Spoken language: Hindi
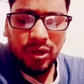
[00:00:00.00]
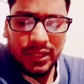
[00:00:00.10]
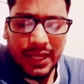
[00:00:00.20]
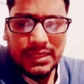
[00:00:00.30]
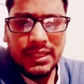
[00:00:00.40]

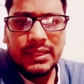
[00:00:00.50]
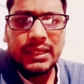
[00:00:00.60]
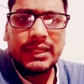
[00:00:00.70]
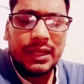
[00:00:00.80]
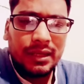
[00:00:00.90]
और क्या
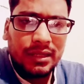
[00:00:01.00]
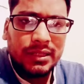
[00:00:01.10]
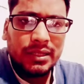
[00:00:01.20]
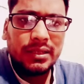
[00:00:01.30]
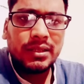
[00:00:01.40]
सही है क्या
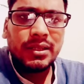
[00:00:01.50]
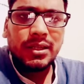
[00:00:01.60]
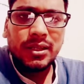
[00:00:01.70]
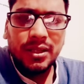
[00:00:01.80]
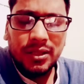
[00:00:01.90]
गलत है
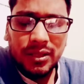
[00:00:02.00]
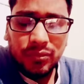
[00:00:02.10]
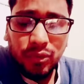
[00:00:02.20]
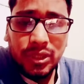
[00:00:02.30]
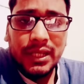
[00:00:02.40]

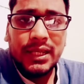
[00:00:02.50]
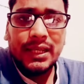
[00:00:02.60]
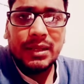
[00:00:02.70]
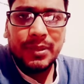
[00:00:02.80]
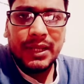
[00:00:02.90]
वो
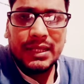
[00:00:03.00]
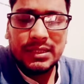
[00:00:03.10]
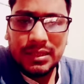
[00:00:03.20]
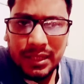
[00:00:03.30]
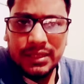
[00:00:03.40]
देखने का
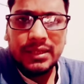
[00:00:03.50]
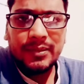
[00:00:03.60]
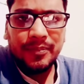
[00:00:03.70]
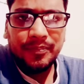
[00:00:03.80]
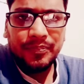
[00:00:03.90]
प्रयास
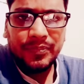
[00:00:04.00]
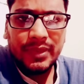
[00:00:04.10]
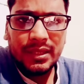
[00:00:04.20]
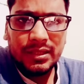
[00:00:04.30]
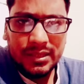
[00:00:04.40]
करिए
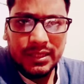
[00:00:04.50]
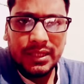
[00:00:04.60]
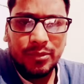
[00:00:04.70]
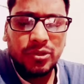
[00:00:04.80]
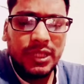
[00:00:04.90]

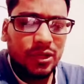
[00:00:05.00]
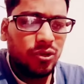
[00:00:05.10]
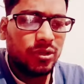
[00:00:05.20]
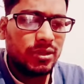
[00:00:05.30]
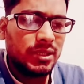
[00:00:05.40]
ठीक है बहुत सारे
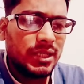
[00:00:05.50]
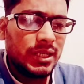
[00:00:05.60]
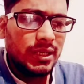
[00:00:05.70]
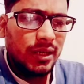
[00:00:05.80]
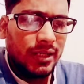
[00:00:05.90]
लोग
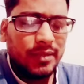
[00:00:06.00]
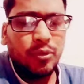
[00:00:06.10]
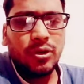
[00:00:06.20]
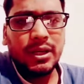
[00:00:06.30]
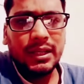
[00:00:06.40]

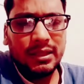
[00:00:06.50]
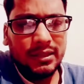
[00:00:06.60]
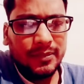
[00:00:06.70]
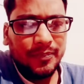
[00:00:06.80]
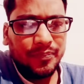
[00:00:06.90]
ये बोल रहे हैं
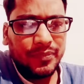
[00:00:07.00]
कि